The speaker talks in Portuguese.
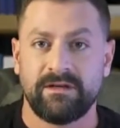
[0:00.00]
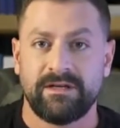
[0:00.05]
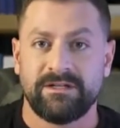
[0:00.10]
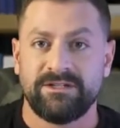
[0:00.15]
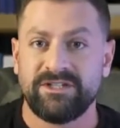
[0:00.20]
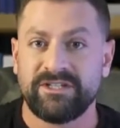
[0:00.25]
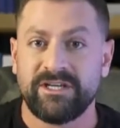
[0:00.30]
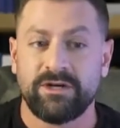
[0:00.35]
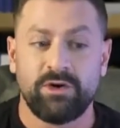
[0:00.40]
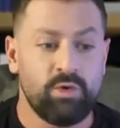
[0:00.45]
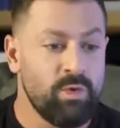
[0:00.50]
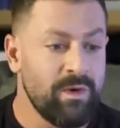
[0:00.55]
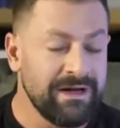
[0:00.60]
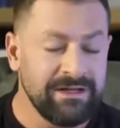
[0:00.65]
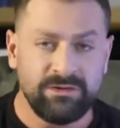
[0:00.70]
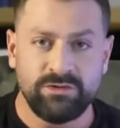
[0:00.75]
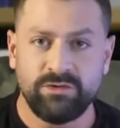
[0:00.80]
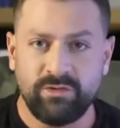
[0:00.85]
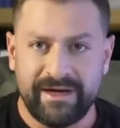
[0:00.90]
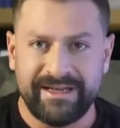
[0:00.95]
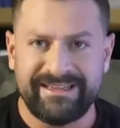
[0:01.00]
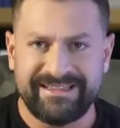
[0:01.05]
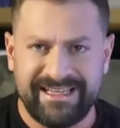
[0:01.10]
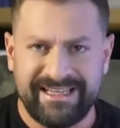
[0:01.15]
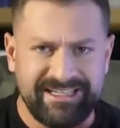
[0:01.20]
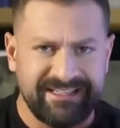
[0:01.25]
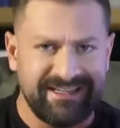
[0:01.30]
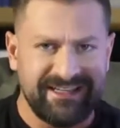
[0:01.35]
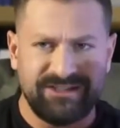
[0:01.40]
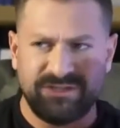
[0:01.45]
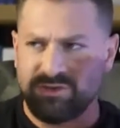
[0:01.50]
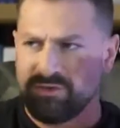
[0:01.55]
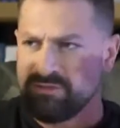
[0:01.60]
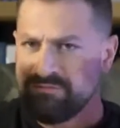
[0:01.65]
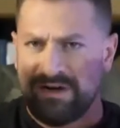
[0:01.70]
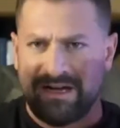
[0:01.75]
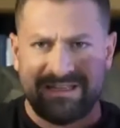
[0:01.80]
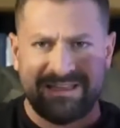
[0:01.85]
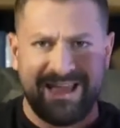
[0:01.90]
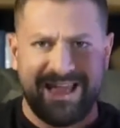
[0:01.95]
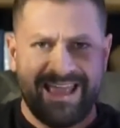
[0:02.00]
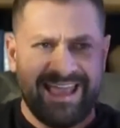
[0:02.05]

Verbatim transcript: de que quando a inteligência humana